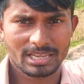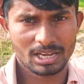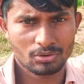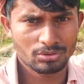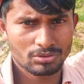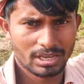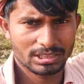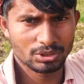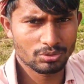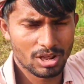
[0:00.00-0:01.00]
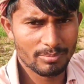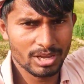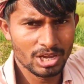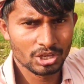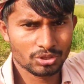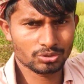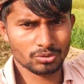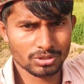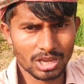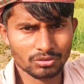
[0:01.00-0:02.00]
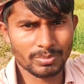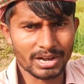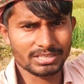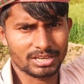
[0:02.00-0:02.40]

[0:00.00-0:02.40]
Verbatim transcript: থেকে গেল অন্য একদিন তোলা হবে তো চলুন এখন বাড়ি